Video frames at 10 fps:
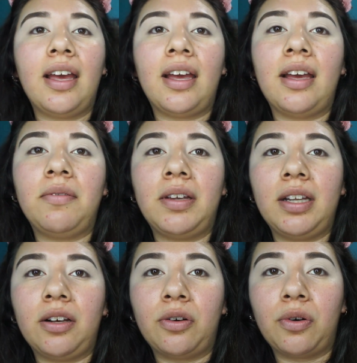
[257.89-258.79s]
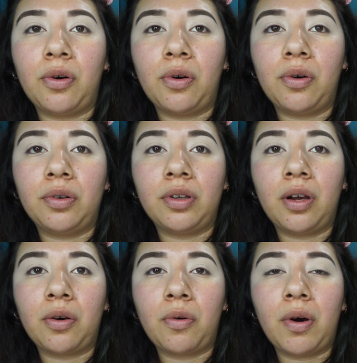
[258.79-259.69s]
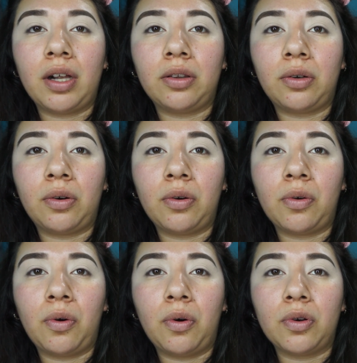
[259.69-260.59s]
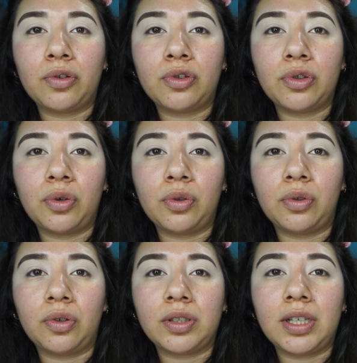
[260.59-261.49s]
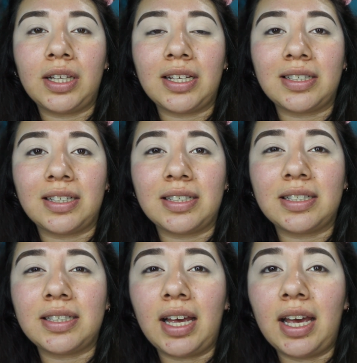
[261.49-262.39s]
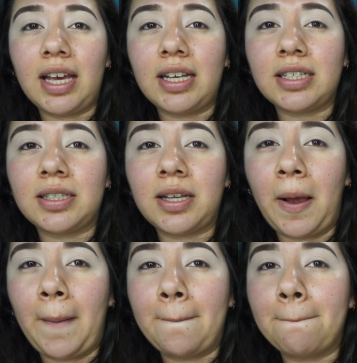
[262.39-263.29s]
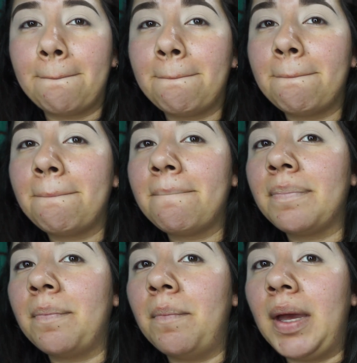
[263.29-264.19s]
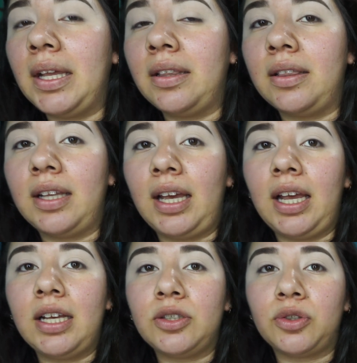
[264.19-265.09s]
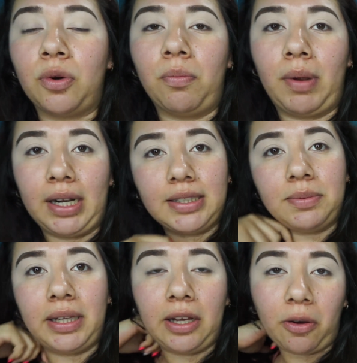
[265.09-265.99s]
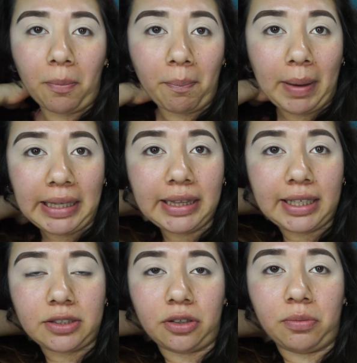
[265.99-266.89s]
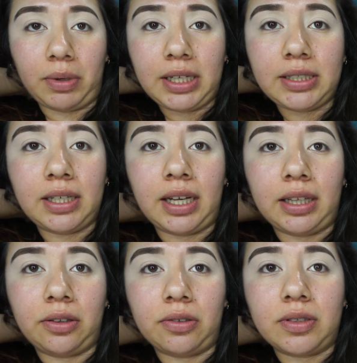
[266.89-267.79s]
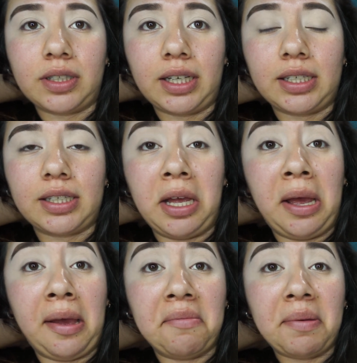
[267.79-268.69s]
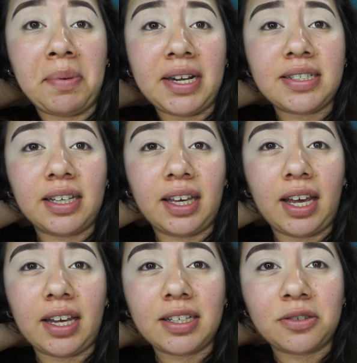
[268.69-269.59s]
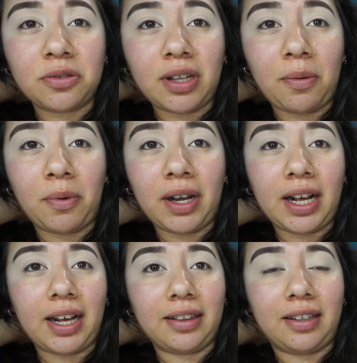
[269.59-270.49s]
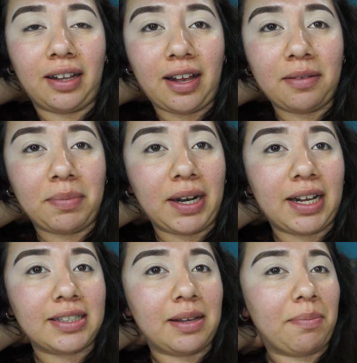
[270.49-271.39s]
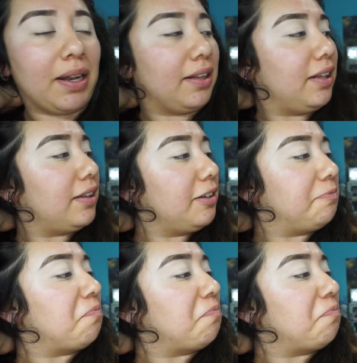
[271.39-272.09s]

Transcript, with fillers: Eh, viene con 4, 8, 12, 16, 20 sombras. Viene con 20 sombras. Entonces me parece que es una buena cantidad para esta paletita.